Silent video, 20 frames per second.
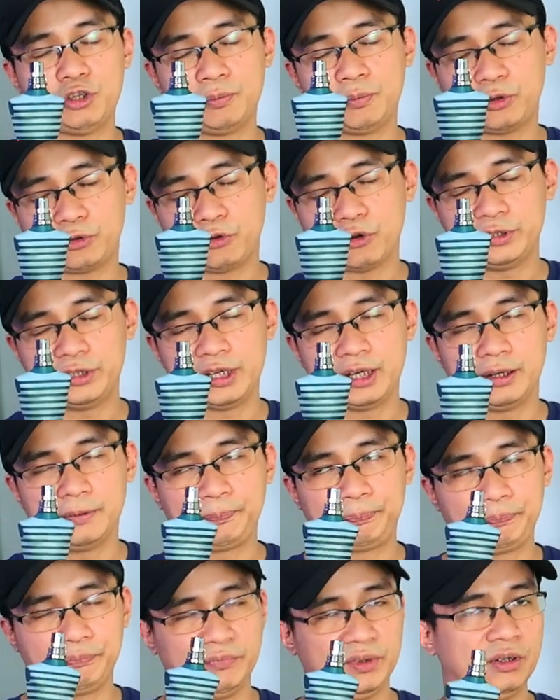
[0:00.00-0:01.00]
trong
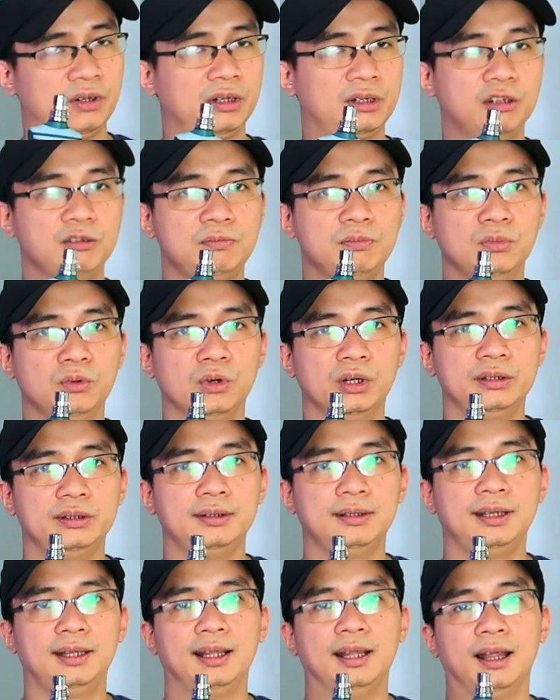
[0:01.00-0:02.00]
Pointe họ không
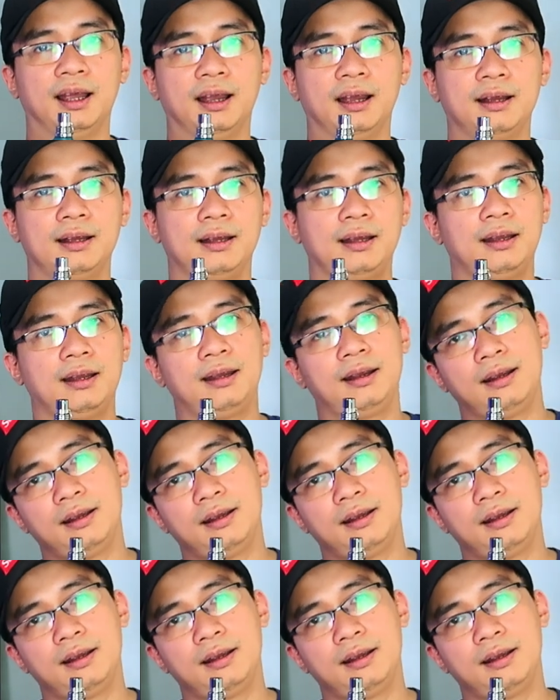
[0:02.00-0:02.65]
muốn là